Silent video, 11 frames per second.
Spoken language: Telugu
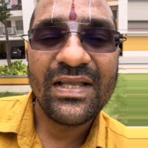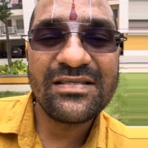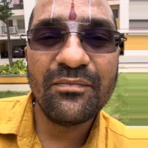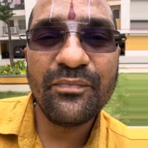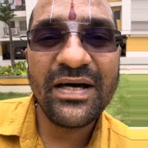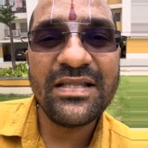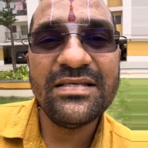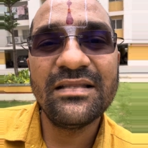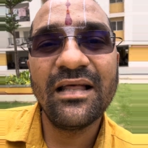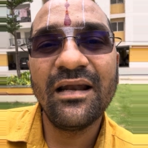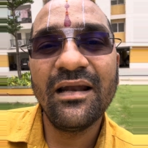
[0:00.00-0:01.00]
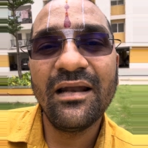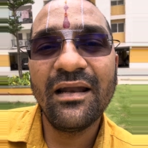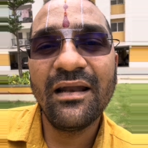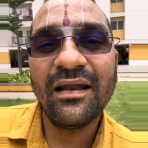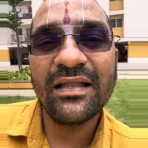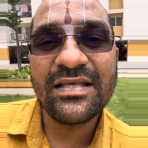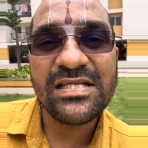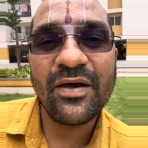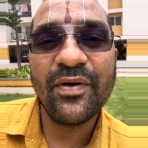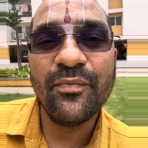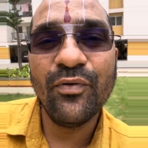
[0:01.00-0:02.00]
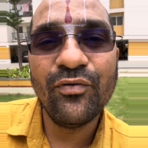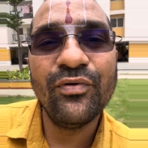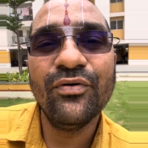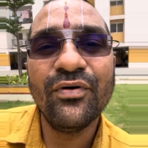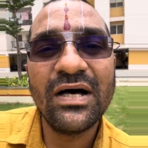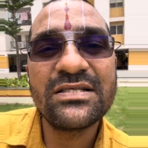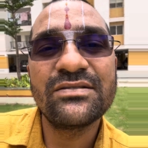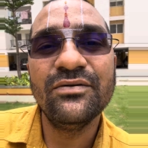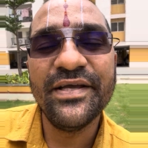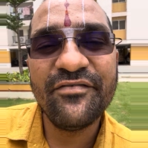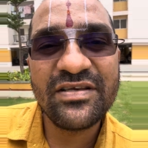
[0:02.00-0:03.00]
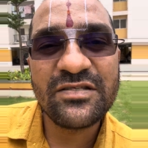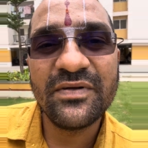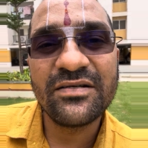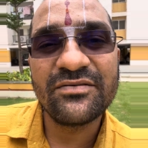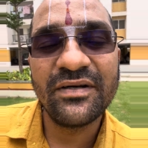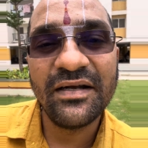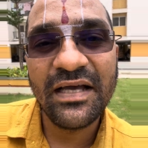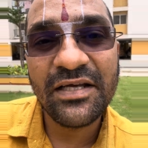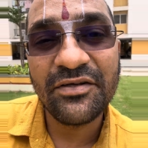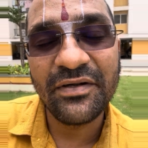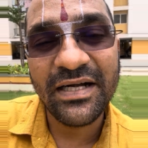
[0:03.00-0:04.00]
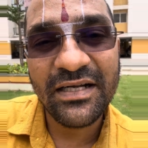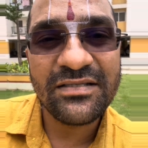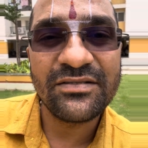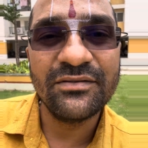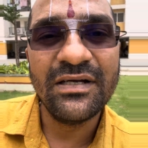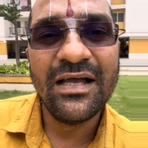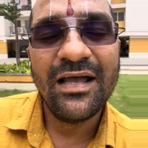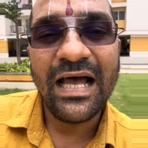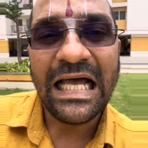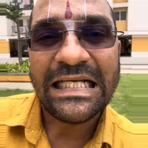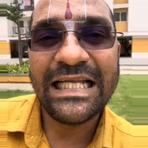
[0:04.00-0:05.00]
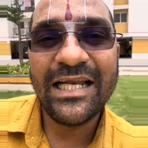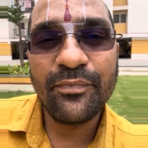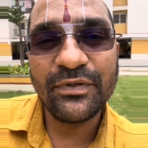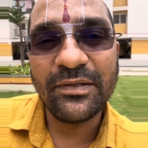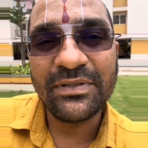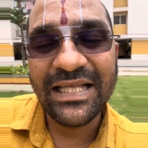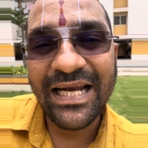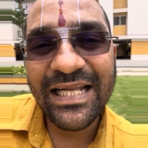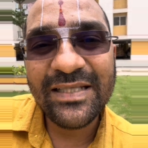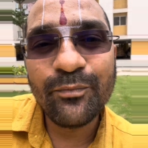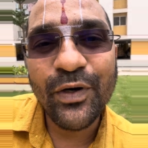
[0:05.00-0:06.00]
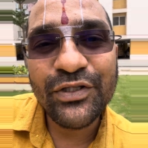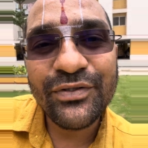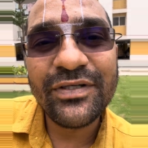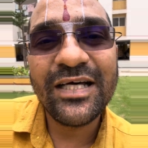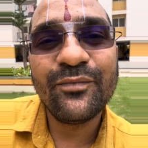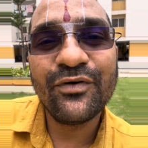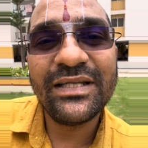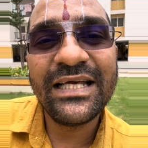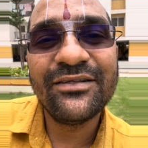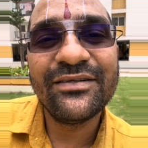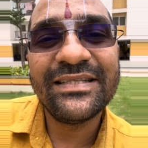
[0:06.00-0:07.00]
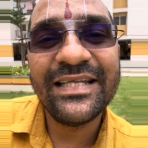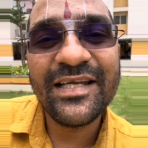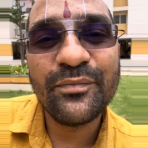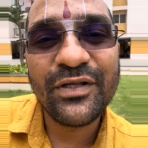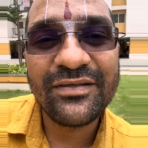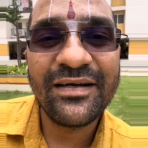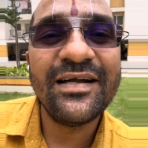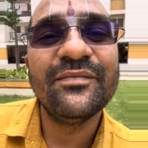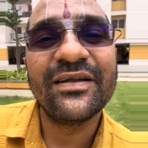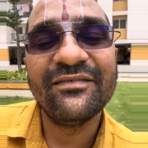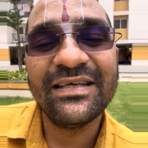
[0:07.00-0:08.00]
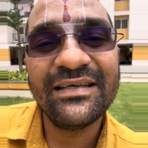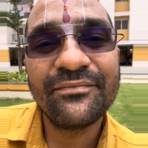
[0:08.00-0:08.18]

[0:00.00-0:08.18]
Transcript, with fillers: సంపాదించిందల్లా తీసుకుపోయి భూములు ఆస్తులు ఇన్వెస్ట్మెంట్స్ నెక్స్ట్ రిటర్న్స్ అరే రేపు తెల్లారితే బతుకుంటామో లేదో తెలియని బ్రతుకులండి మనవి